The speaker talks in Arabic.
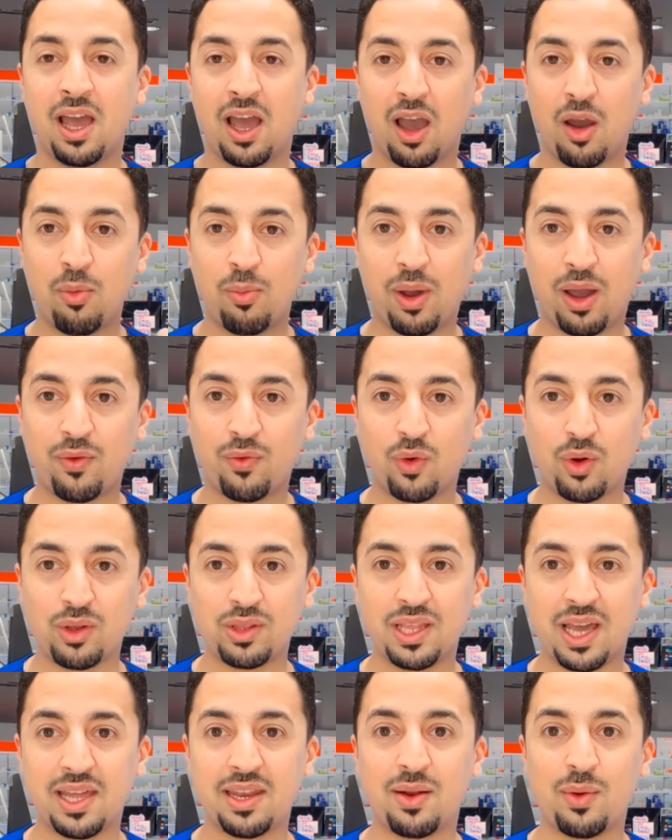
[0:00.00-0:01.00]
أو مع
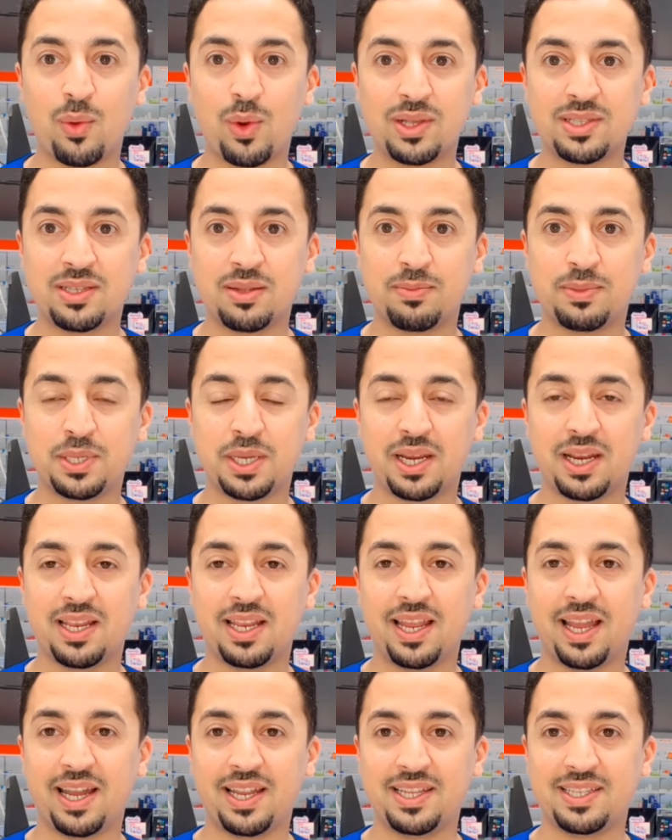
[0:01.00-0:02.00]
فقدان الوزن
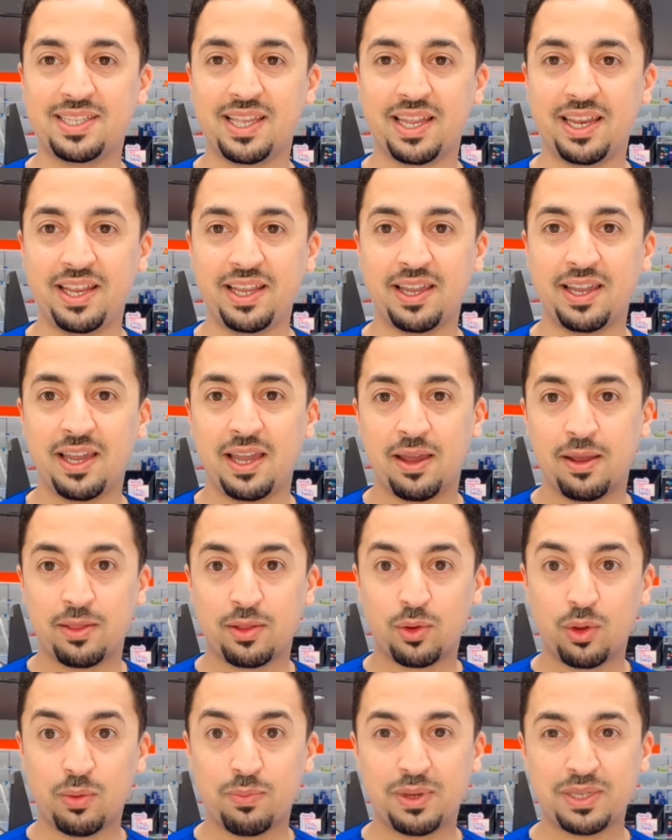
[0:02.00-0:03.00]
بشكل يعني سريع
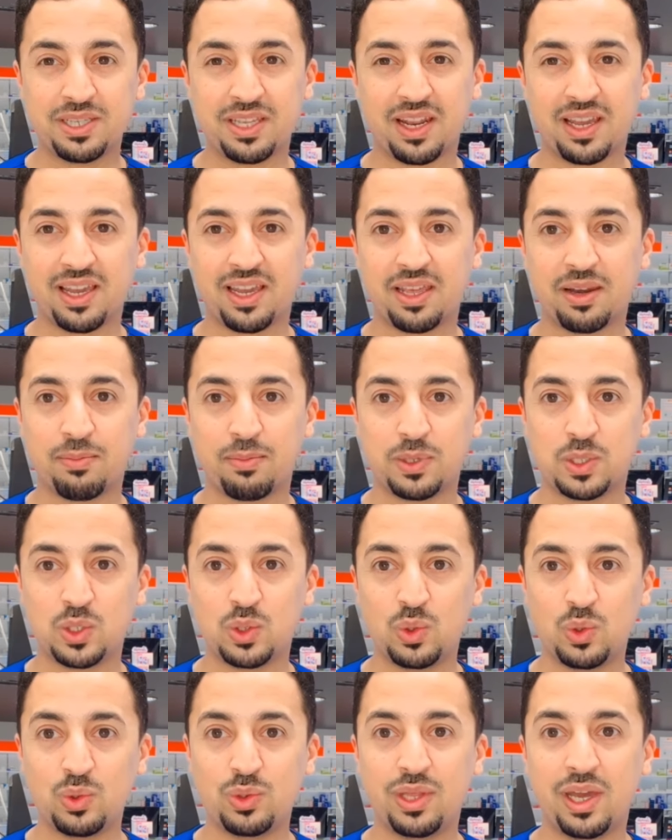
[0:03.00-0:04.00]
تكون البشرة غير
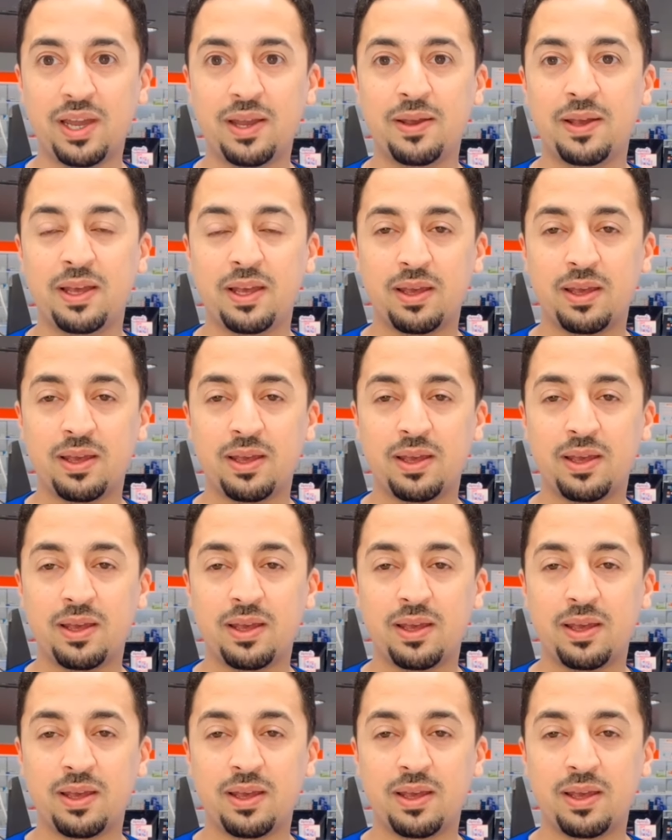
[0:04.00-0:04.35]
مشدودة